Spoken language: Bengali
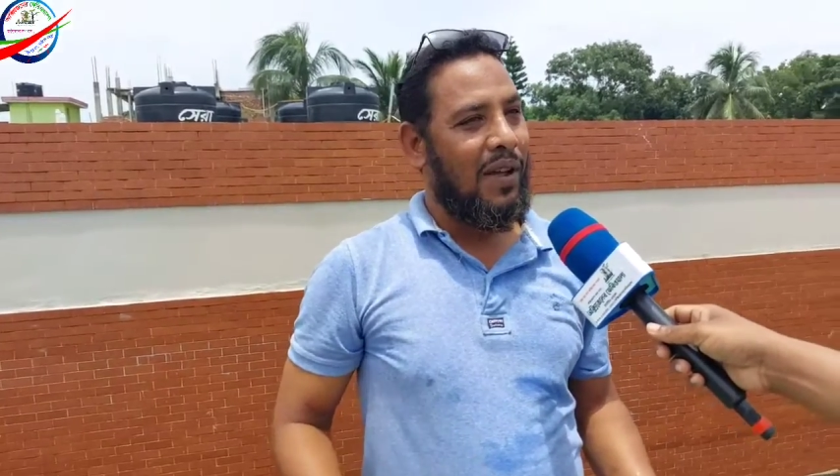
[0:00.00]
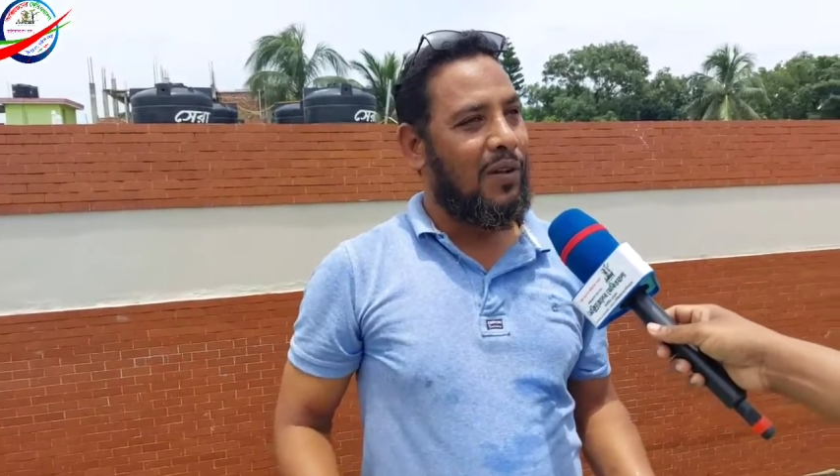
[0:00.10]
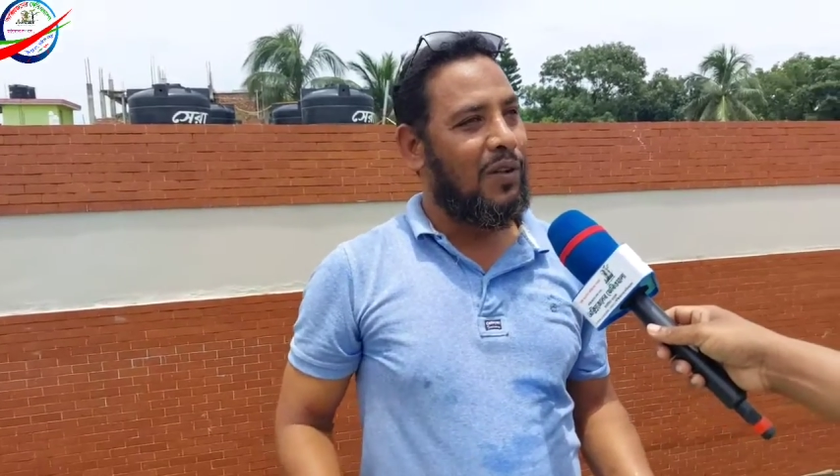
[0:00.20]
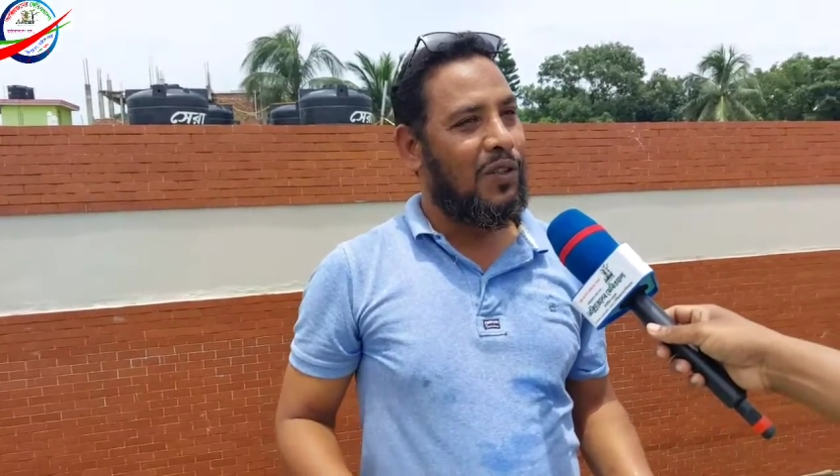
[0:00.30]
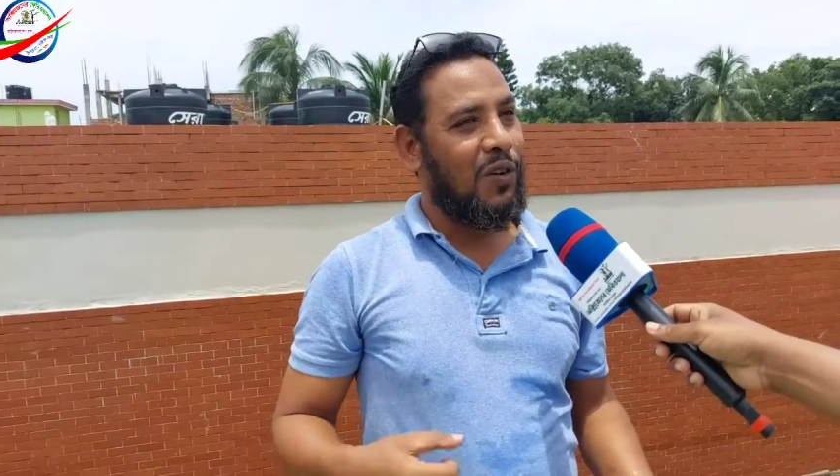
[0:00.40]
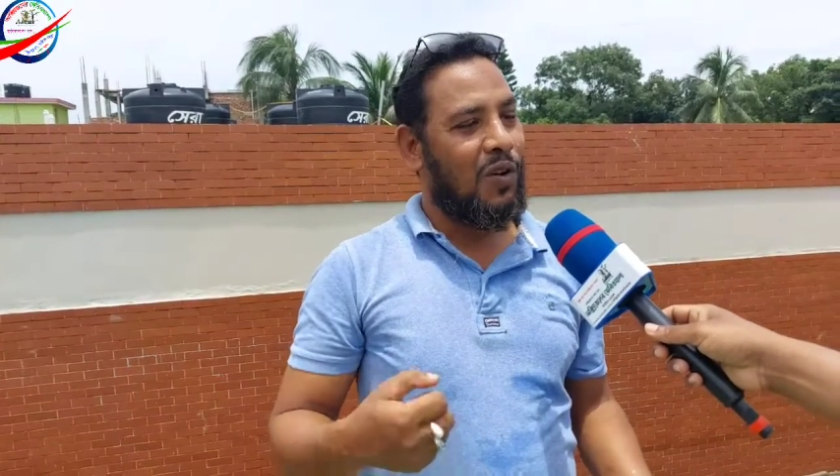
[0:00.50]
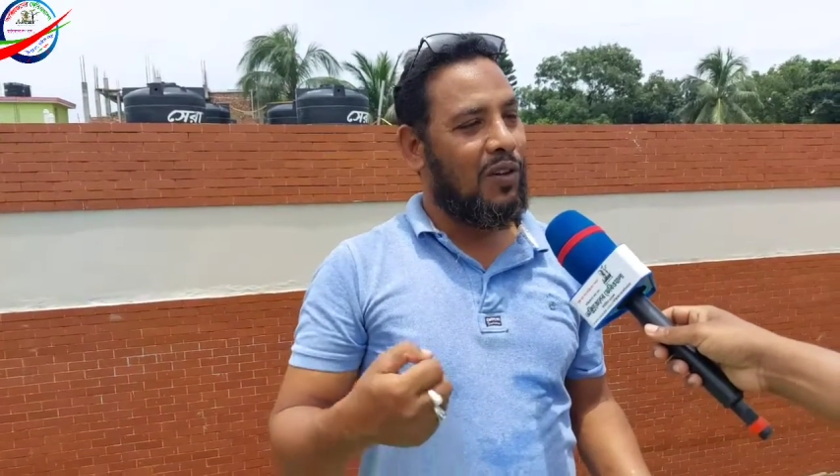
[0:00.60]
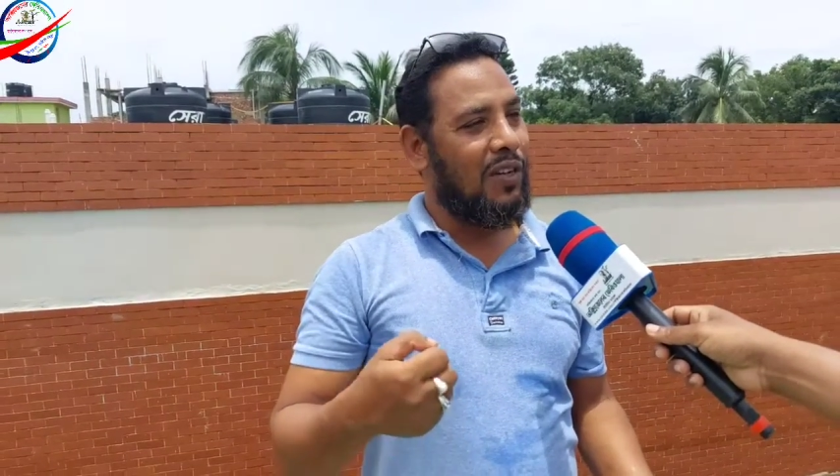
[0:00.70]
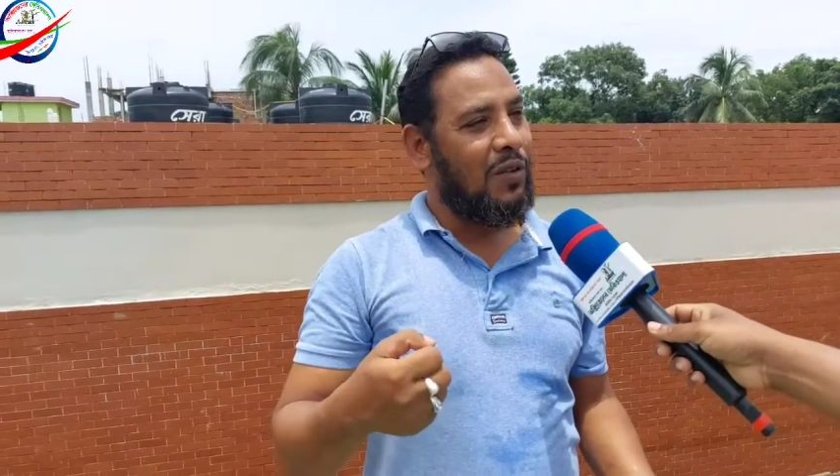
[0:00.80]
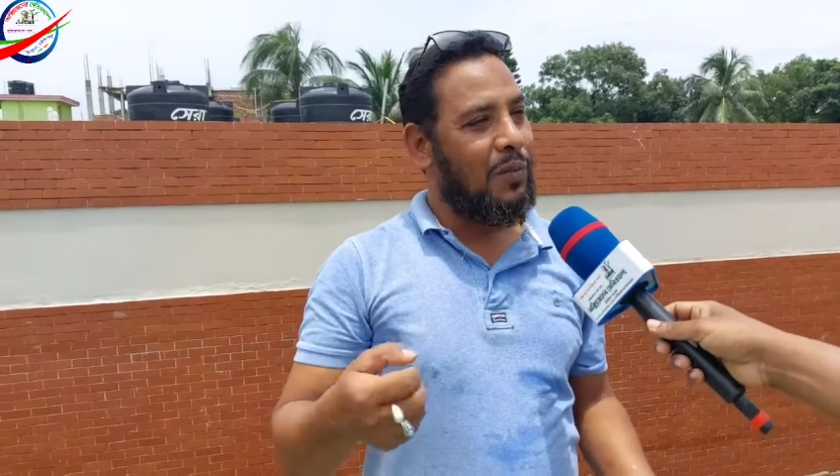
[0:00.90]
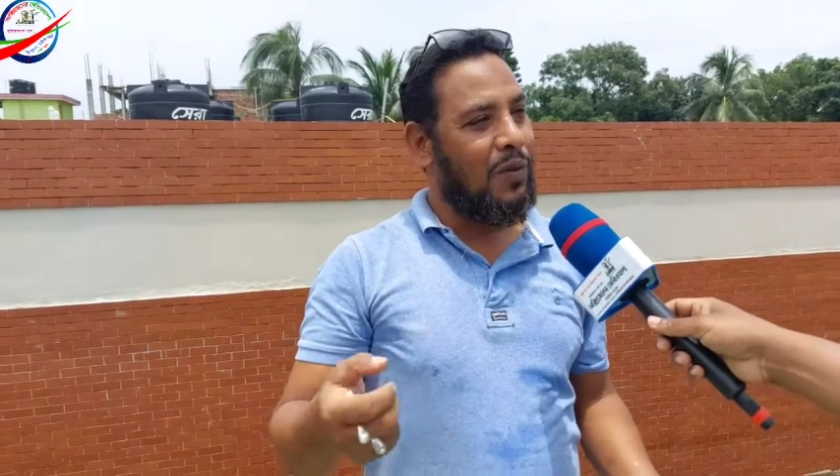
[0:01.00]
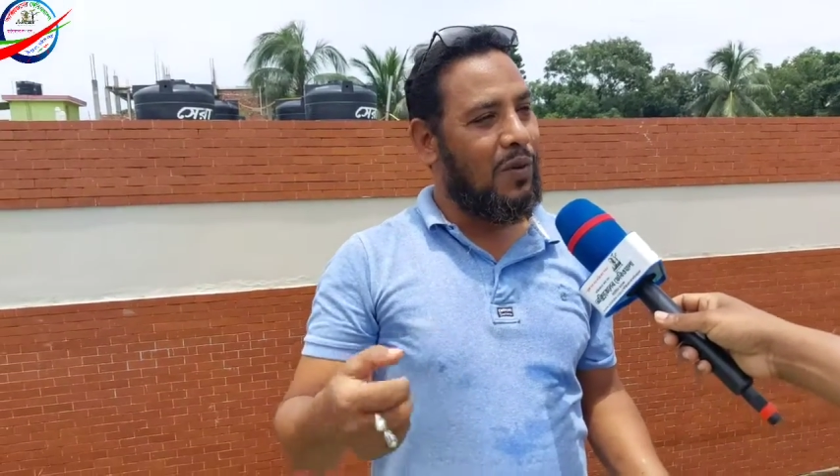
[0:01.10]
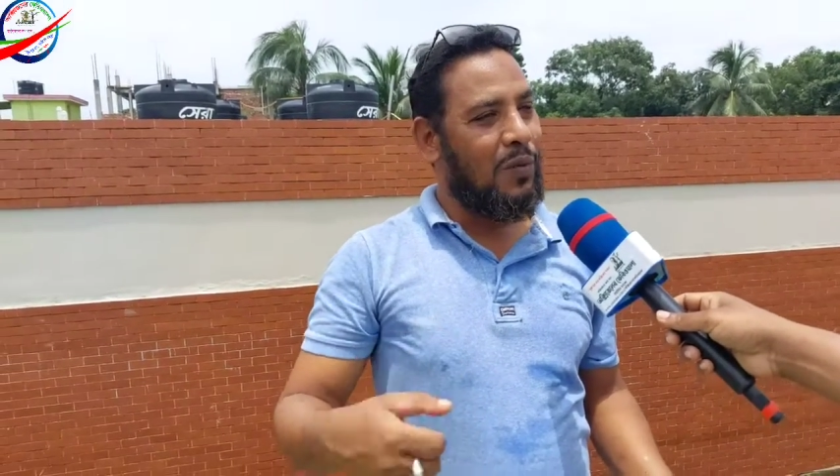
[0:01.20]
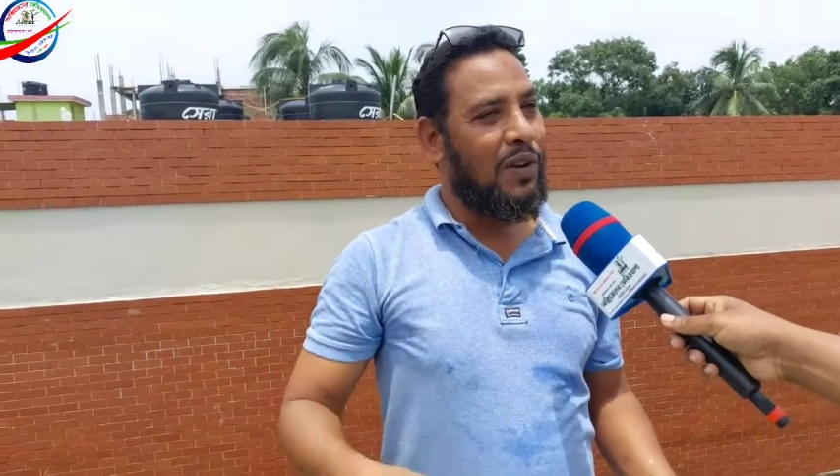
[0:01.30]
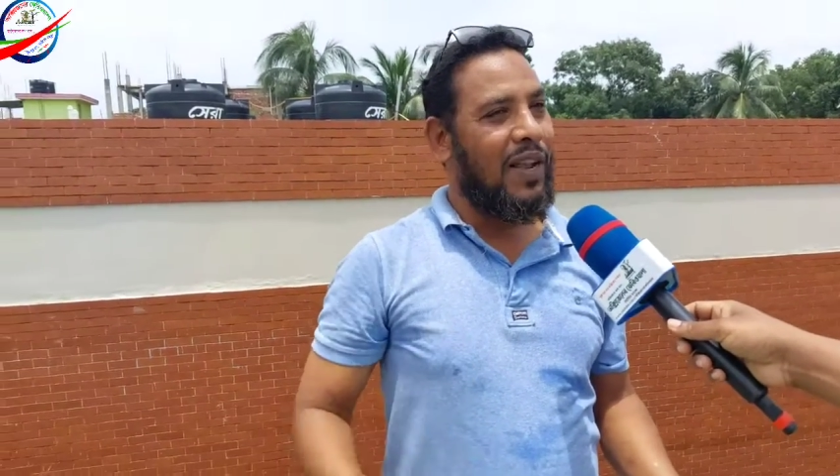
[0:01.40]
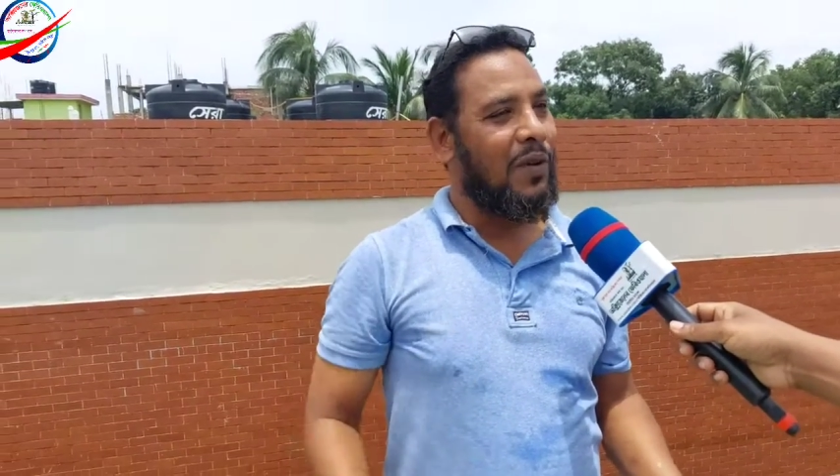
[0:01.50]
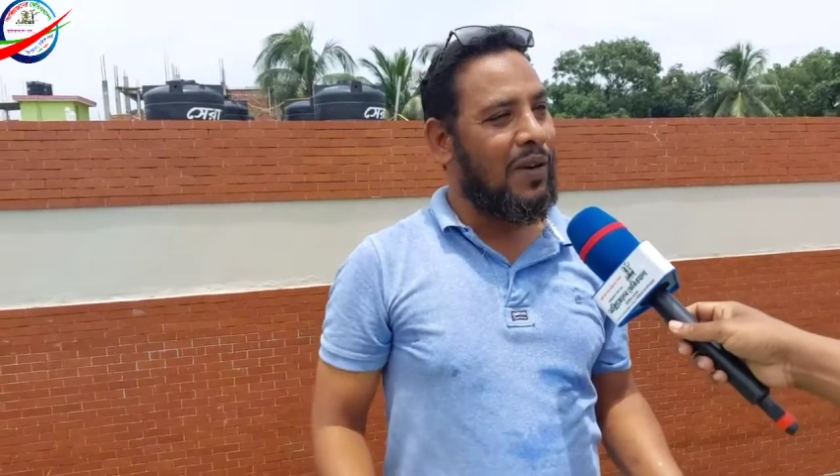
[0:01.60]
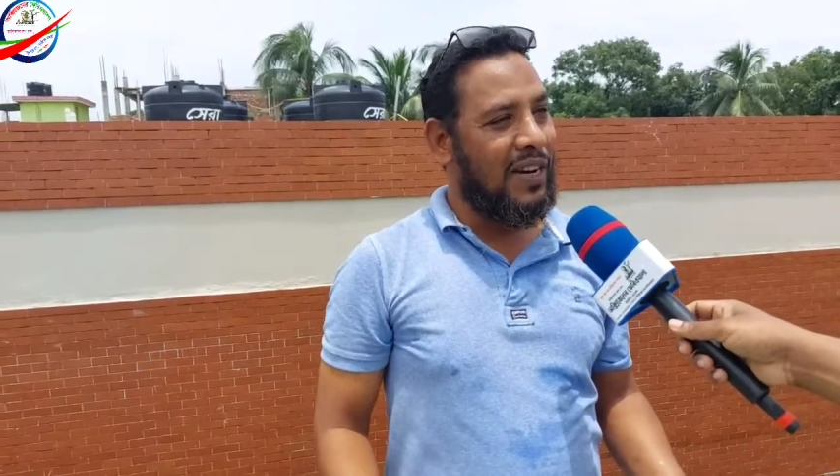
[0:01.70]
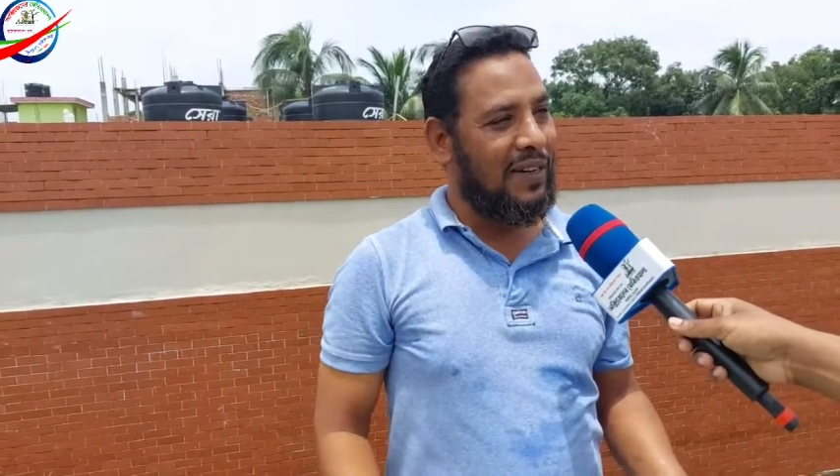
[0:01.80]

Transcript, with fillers: এখন শহরটা তো পুরোপুরি এখন